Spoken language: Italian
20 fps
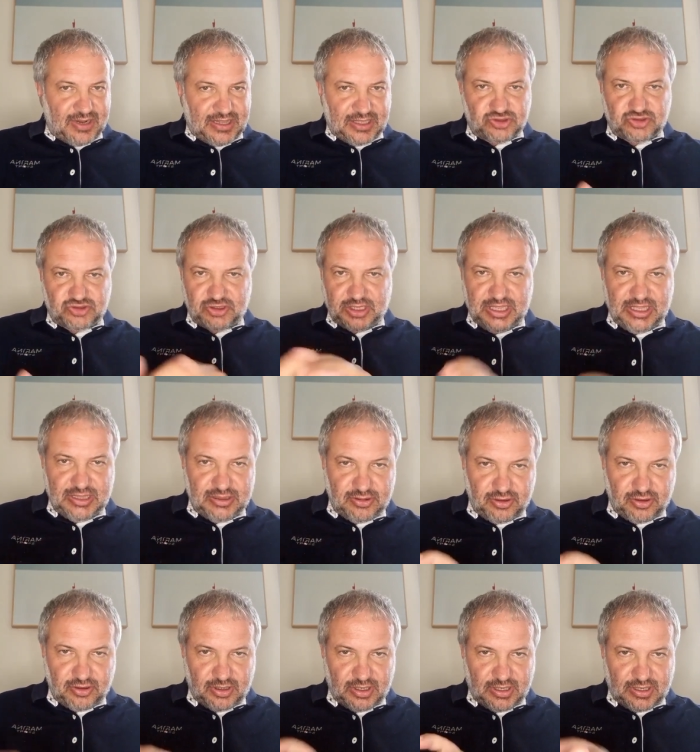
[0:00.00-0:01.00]
adesso
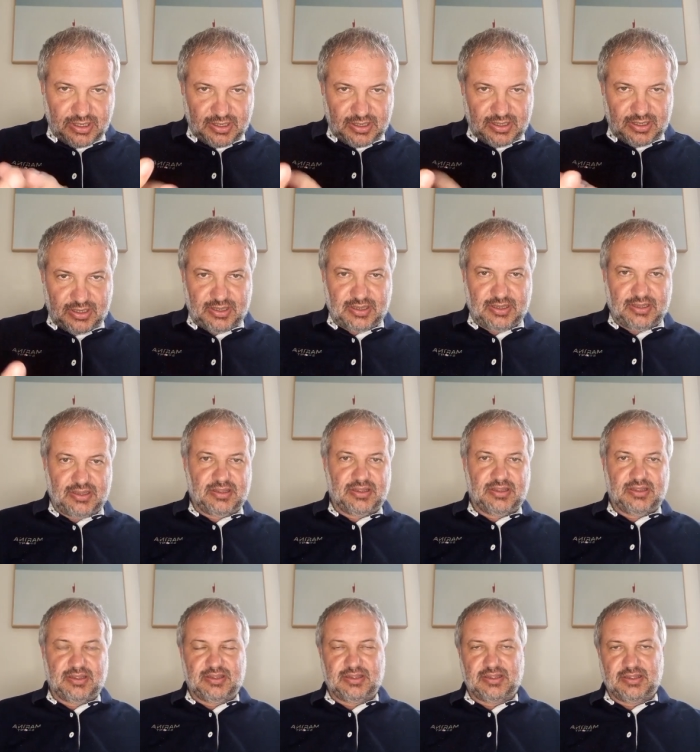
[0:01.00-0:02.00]

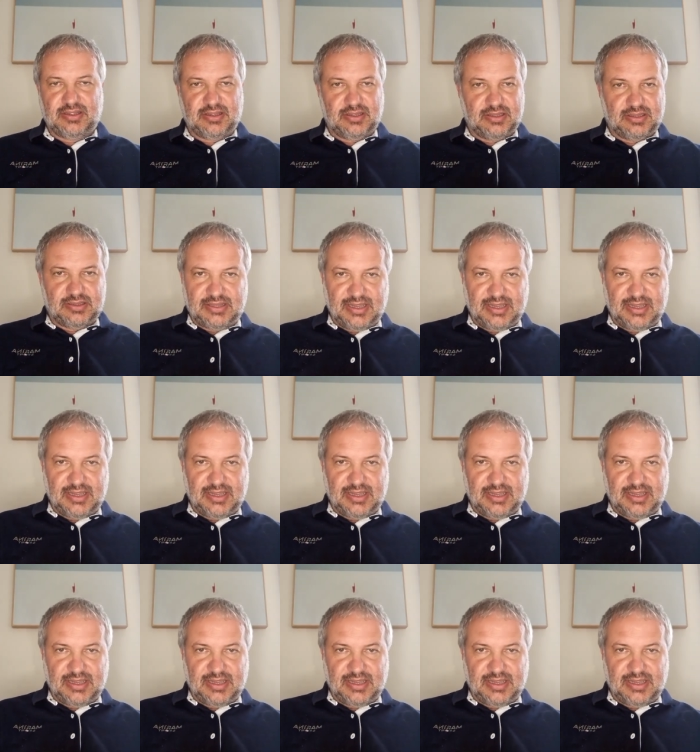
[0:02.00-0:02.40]
Kindle,